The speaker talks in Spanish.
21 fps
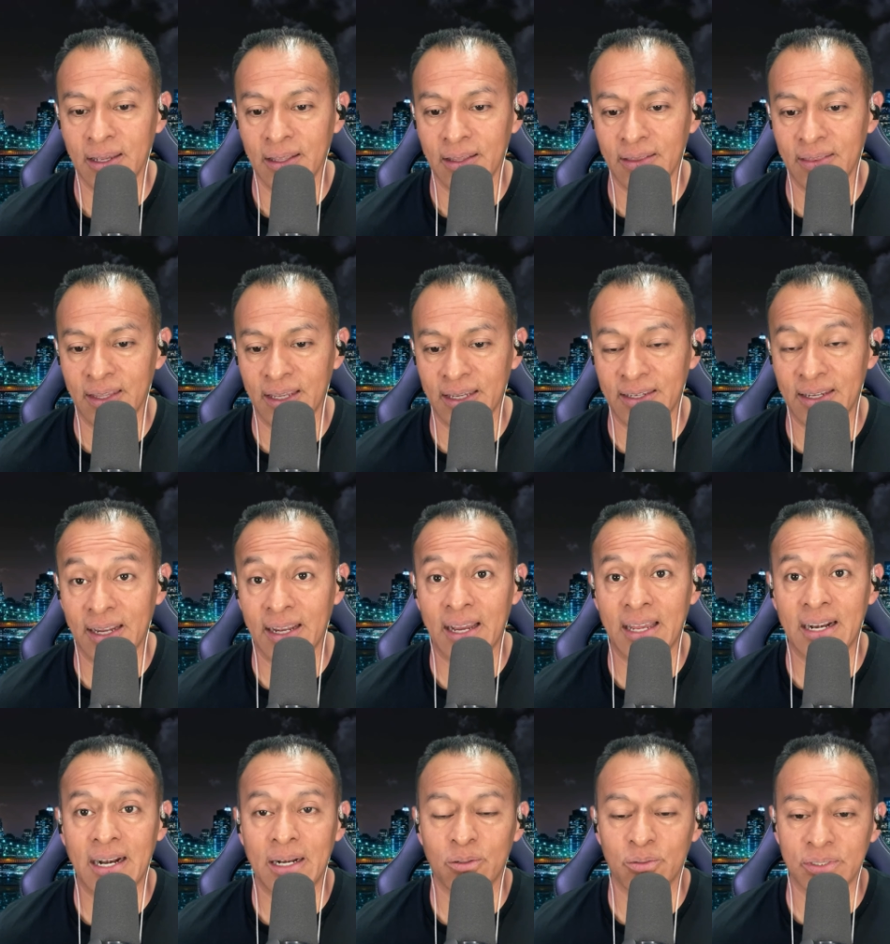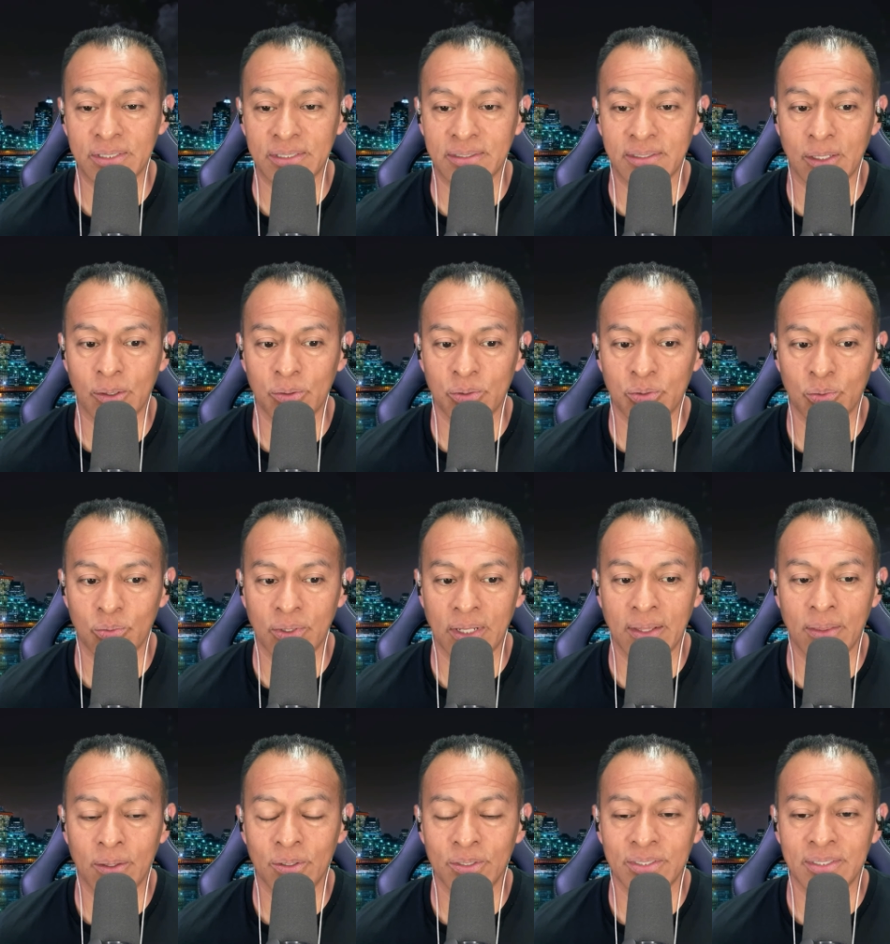de llegar a los Estados
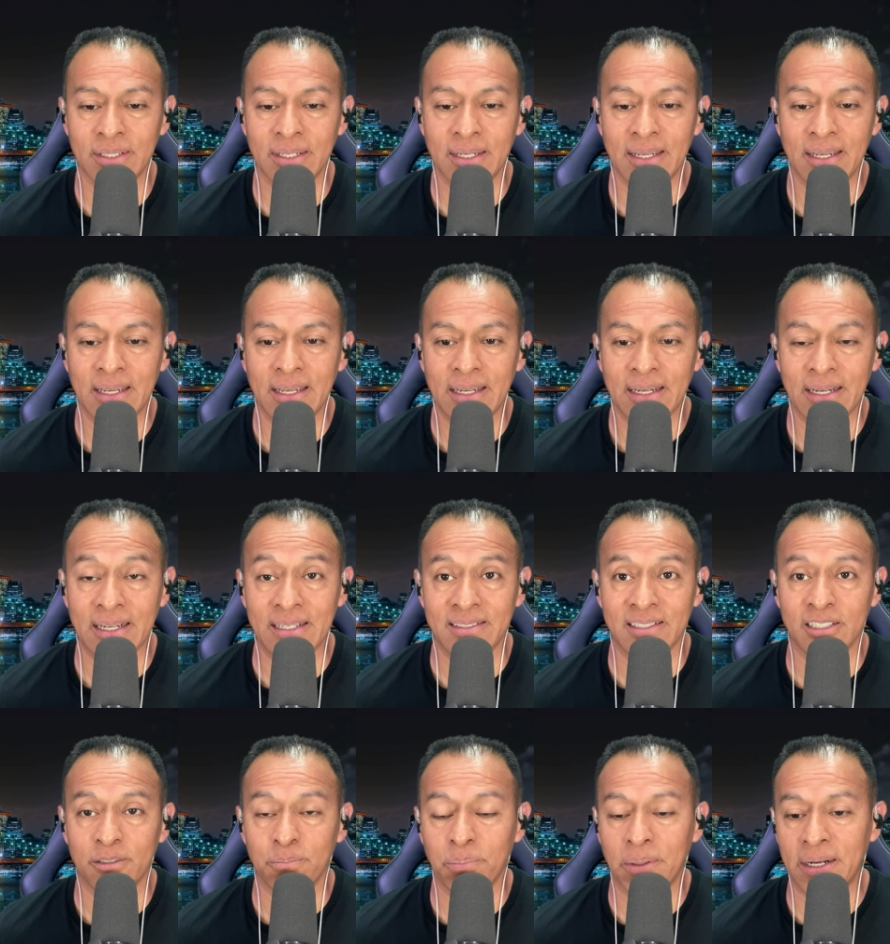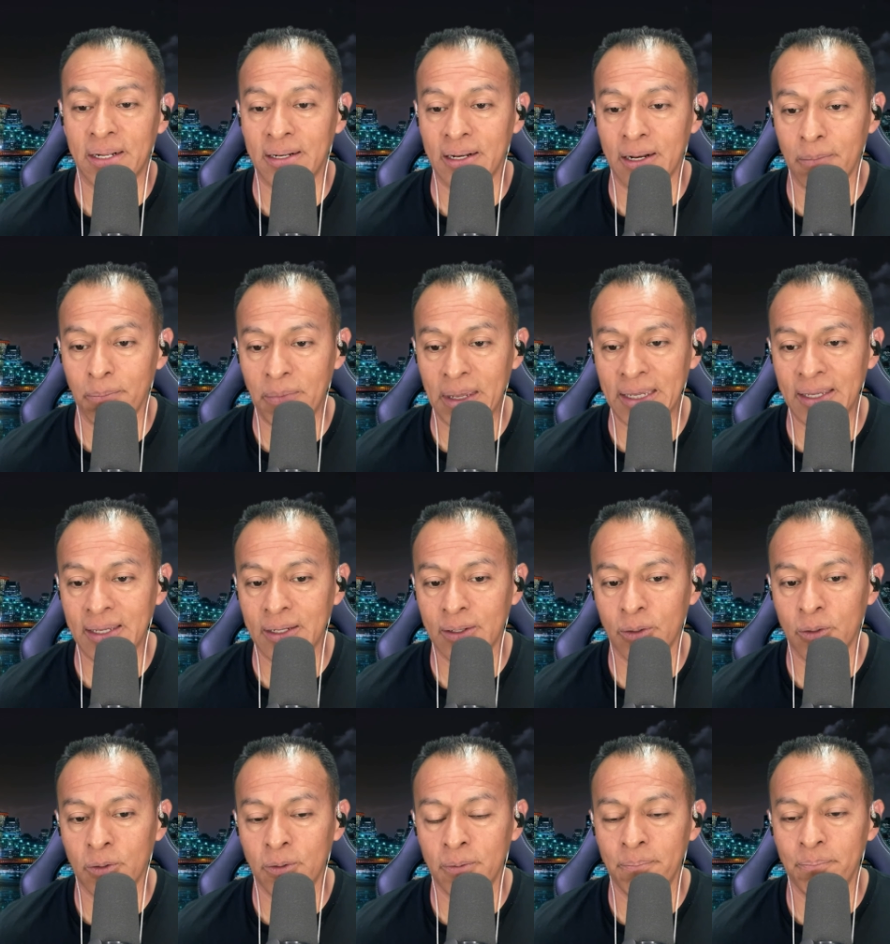Unidos, que se esperen en
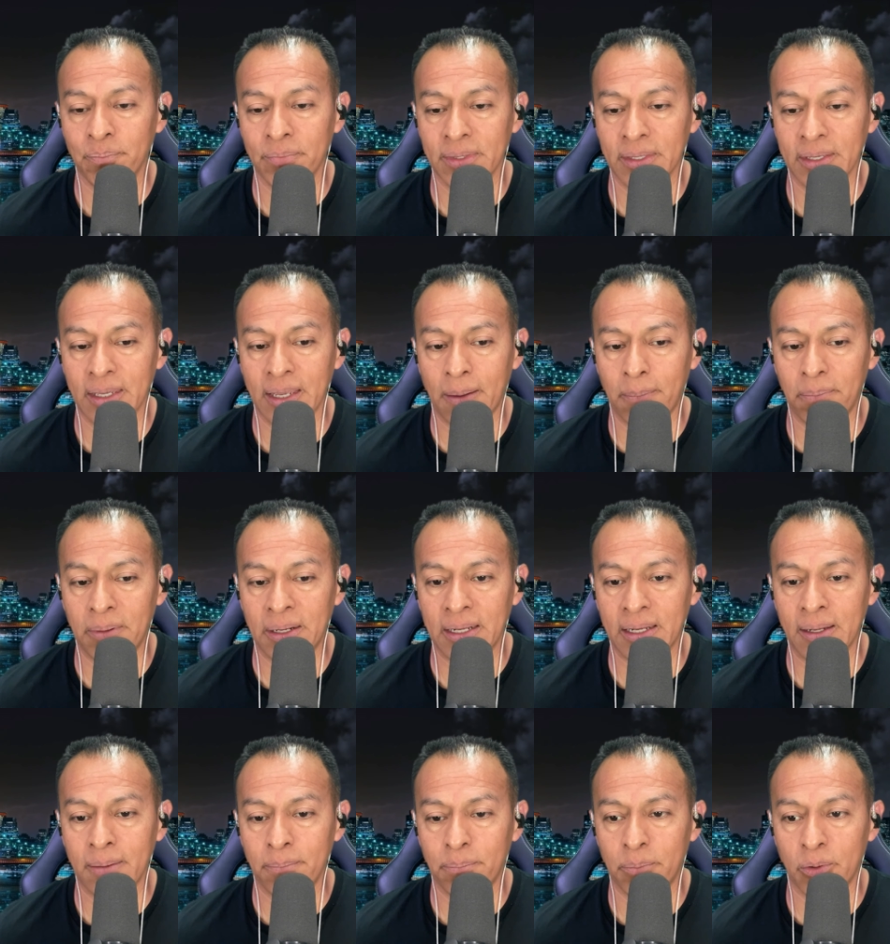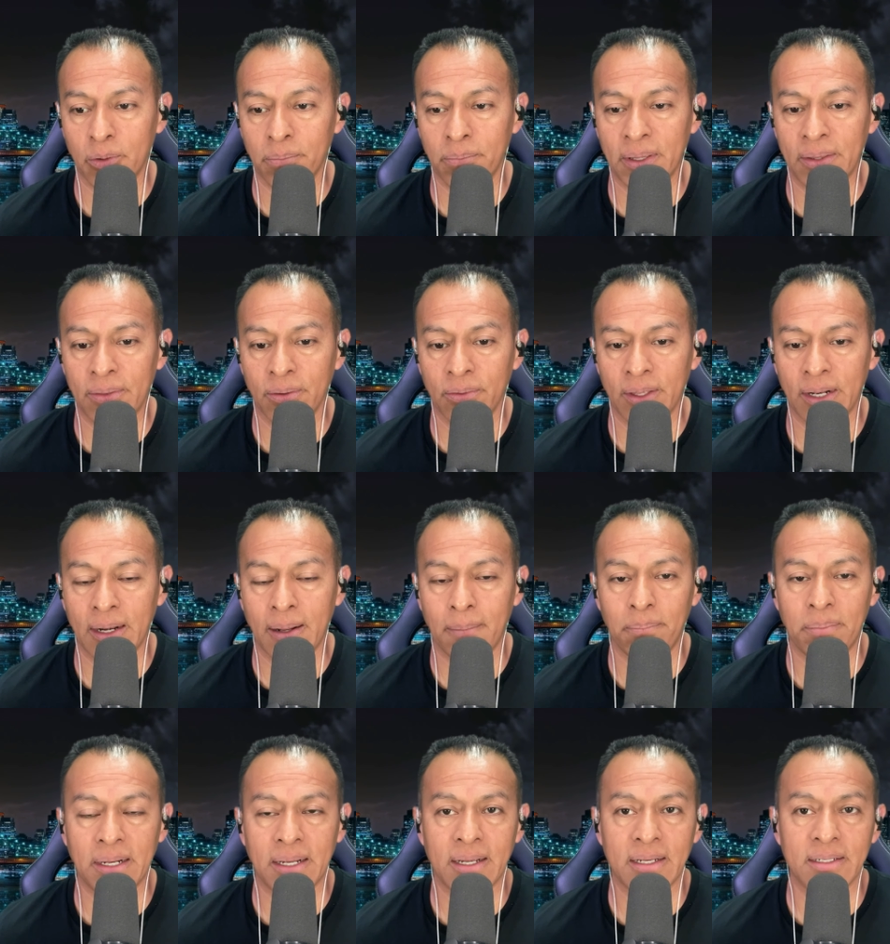México, que apliquen por medio de la
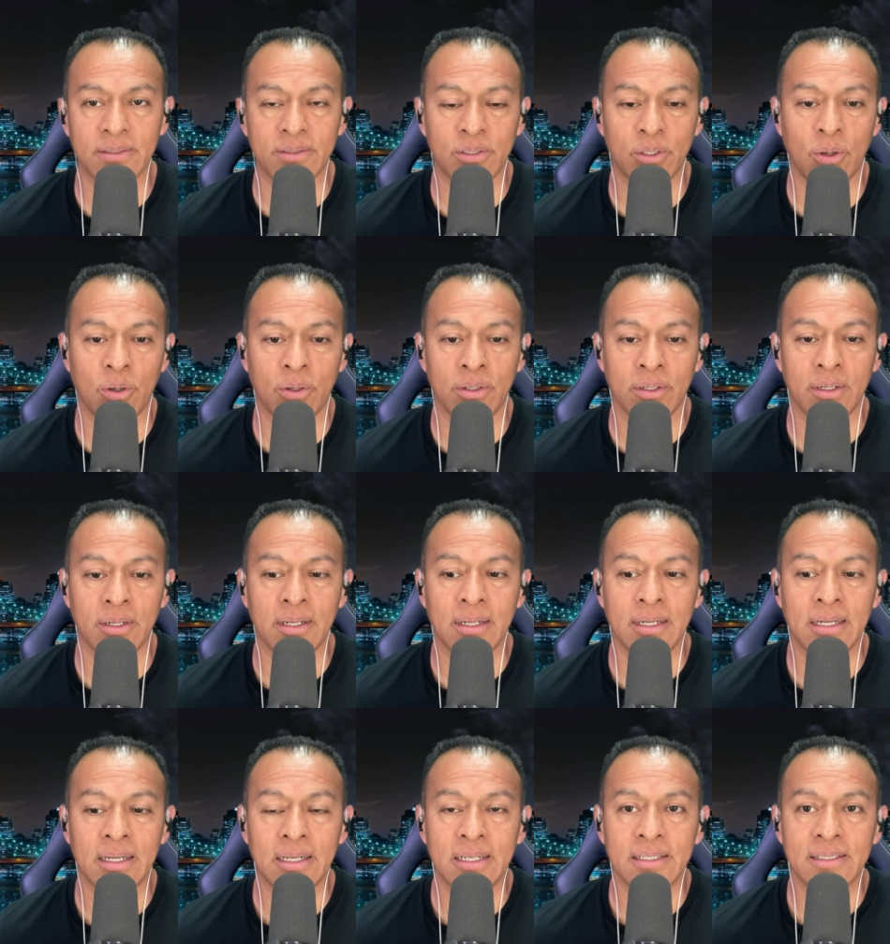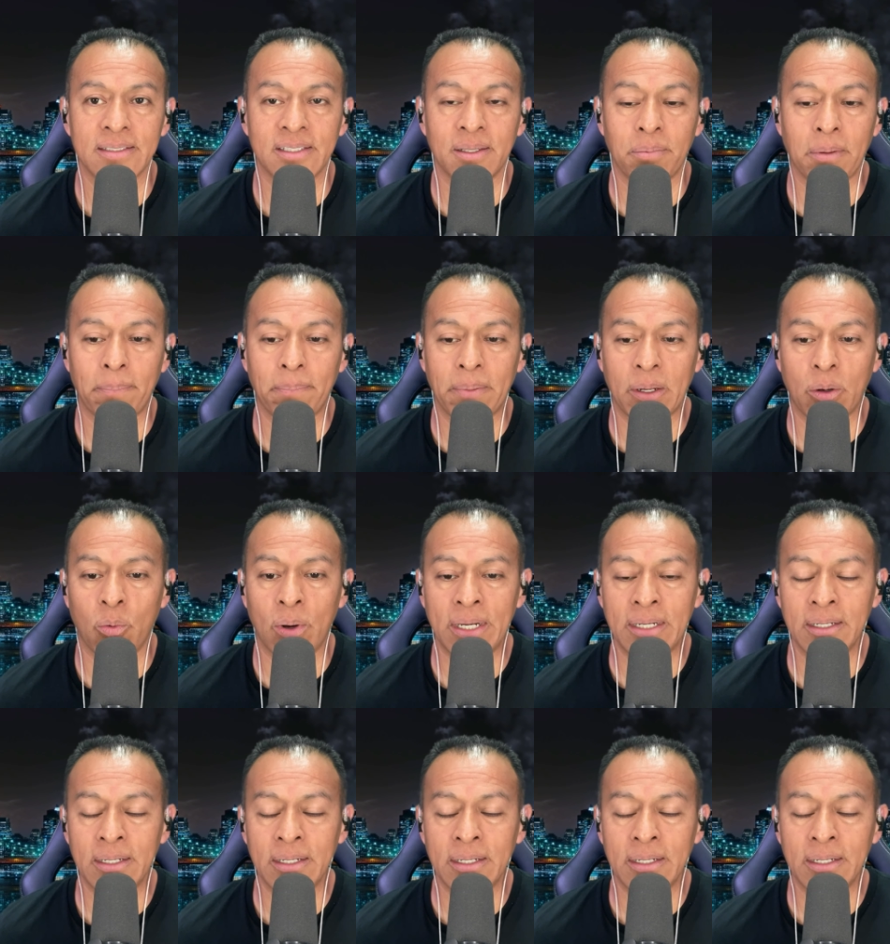aplicación cpp